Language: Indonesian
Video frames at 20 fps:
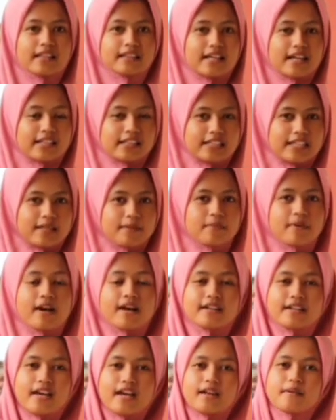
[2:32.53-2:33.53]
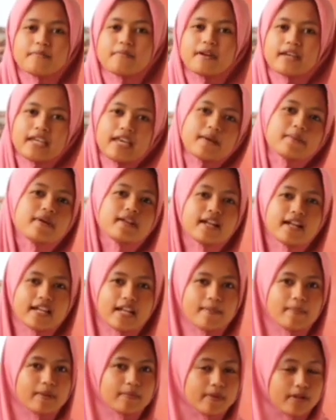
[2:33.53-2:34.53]
antar tim dan bagaimana
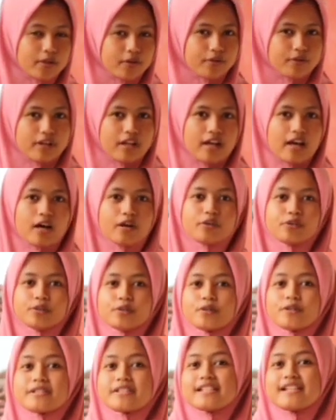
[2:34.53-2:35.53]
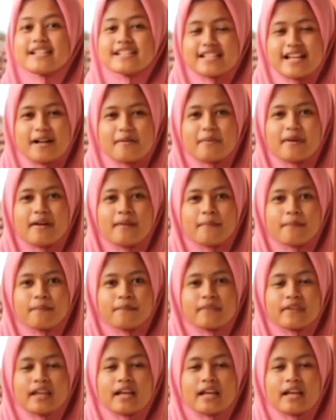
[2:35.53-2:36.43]
dapat berguna untuk sesama.